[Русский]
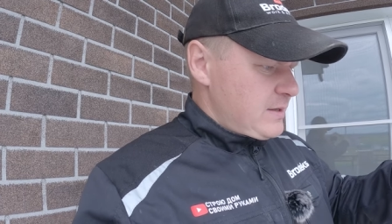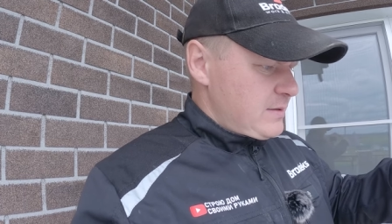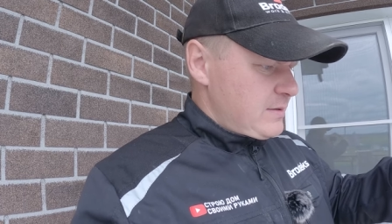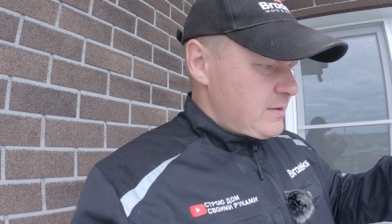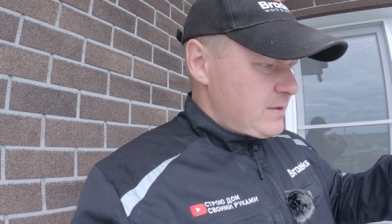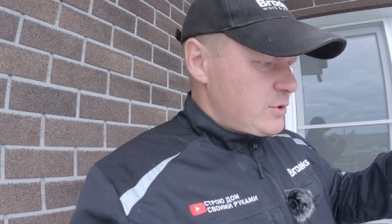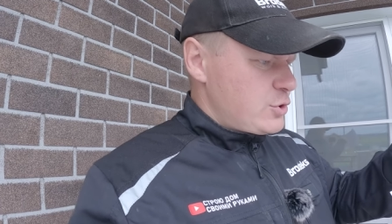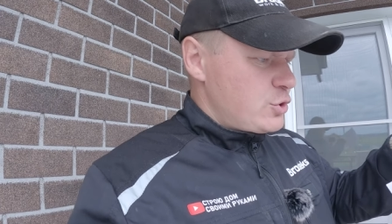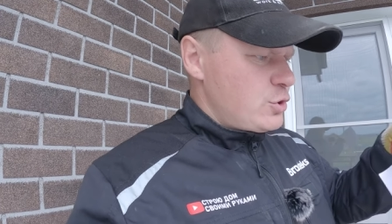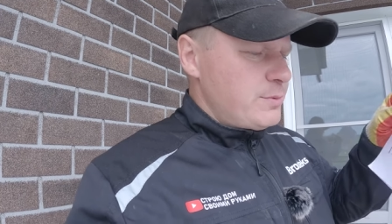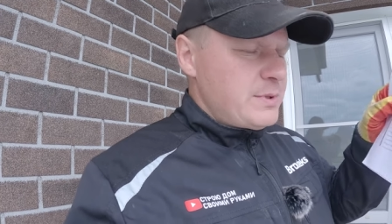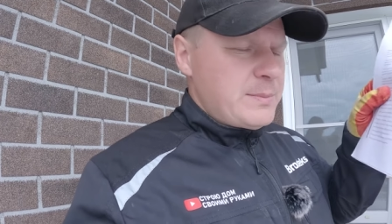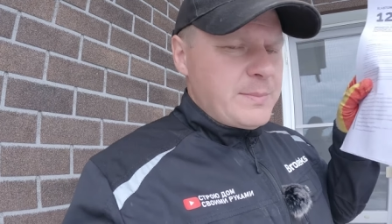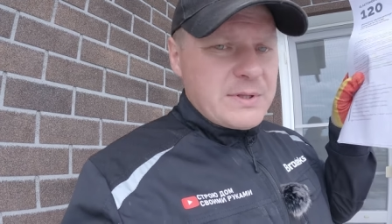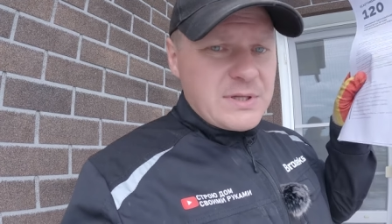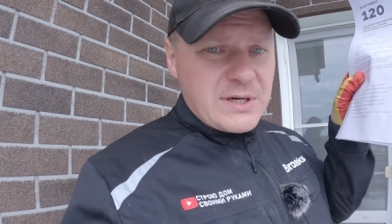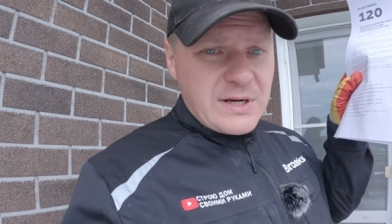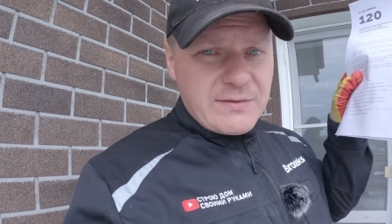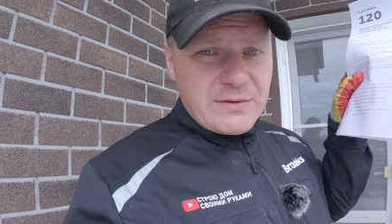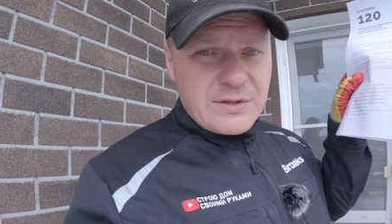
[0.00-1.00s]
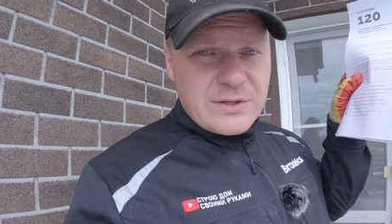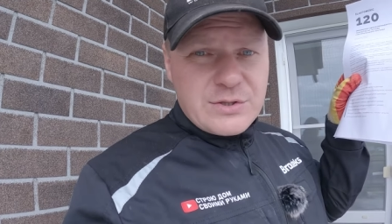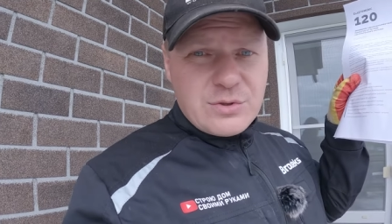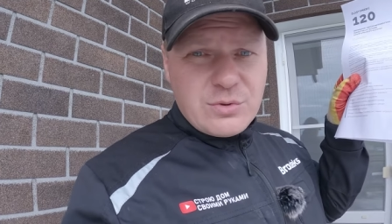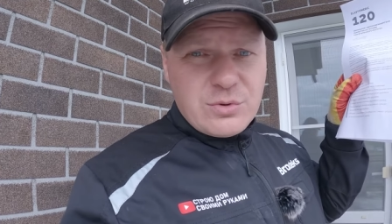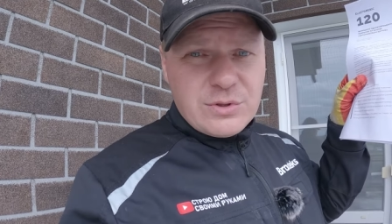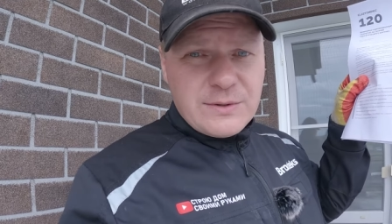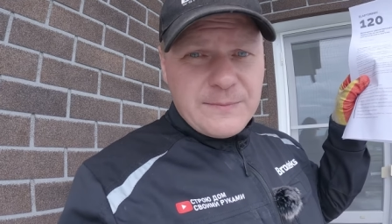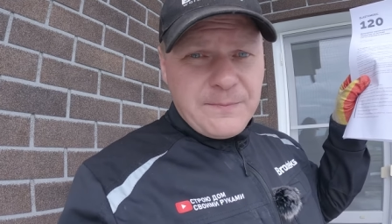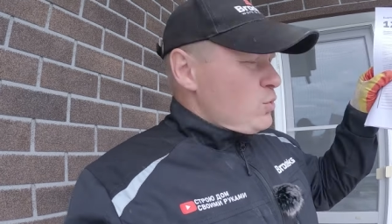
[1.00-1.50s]
Э, что мне понравилось,
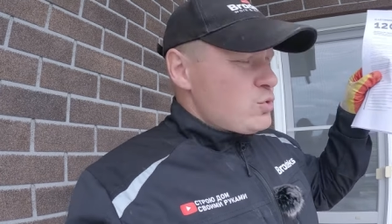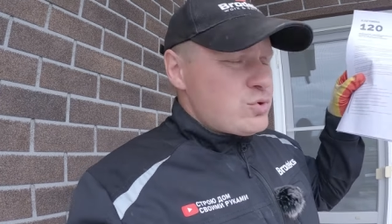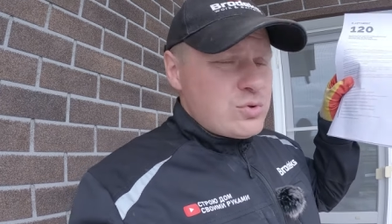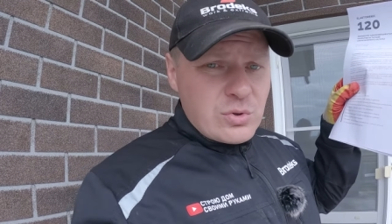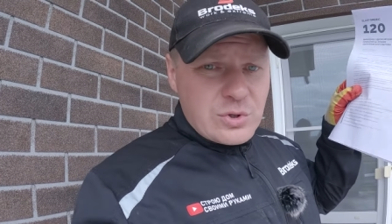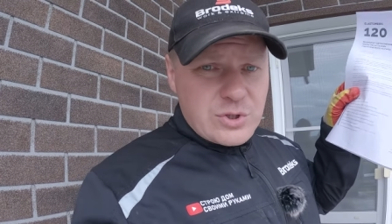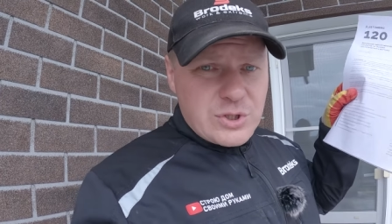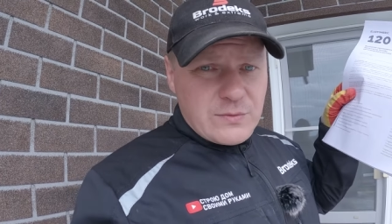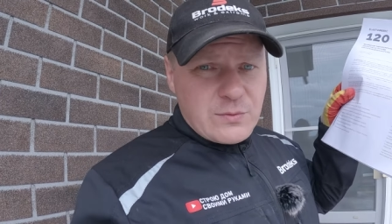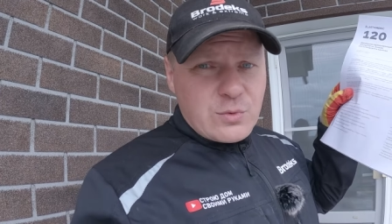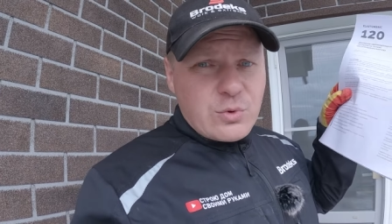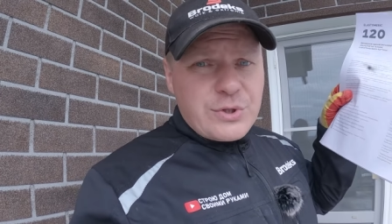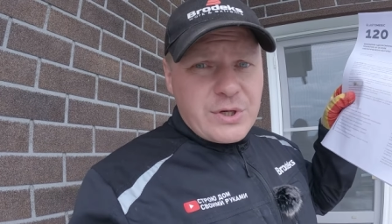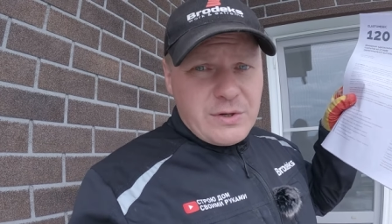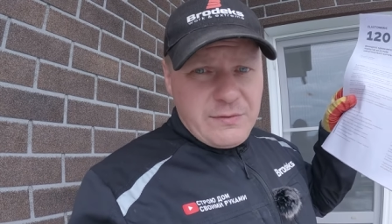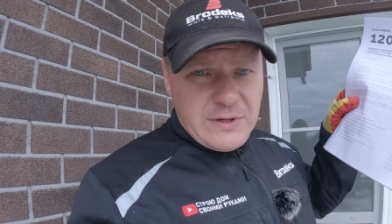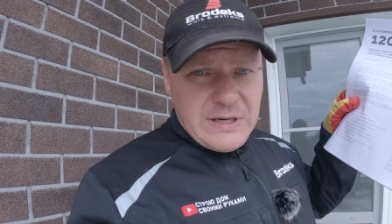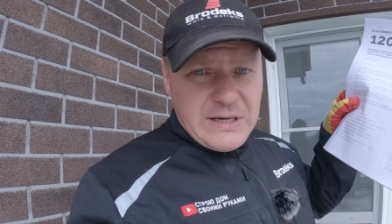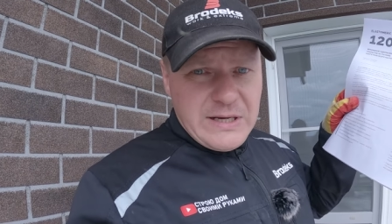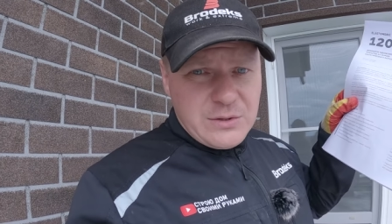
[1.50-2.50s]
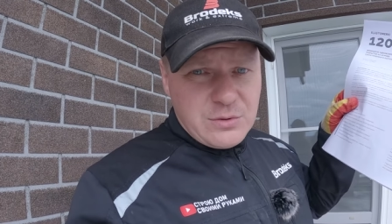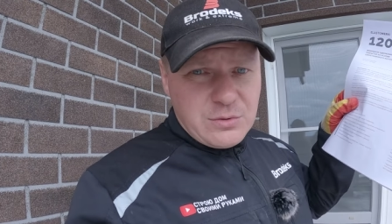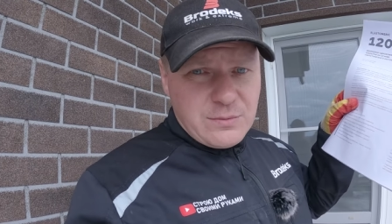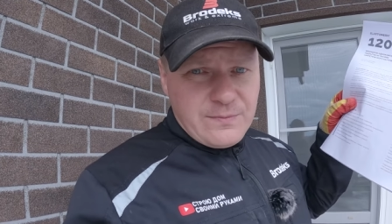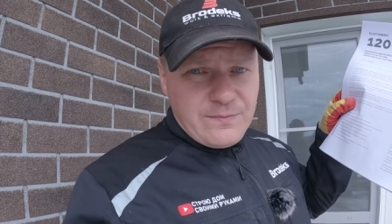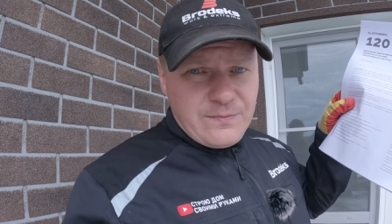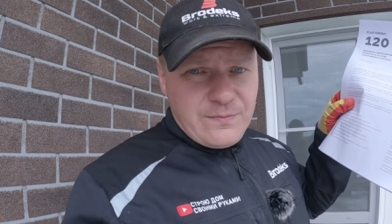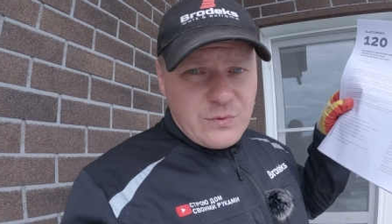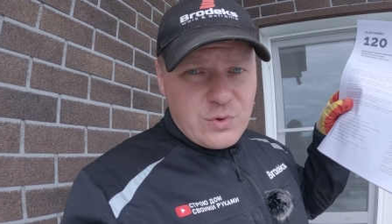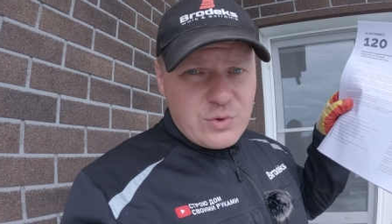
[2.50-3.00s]
он устойчив к ультрафиолету,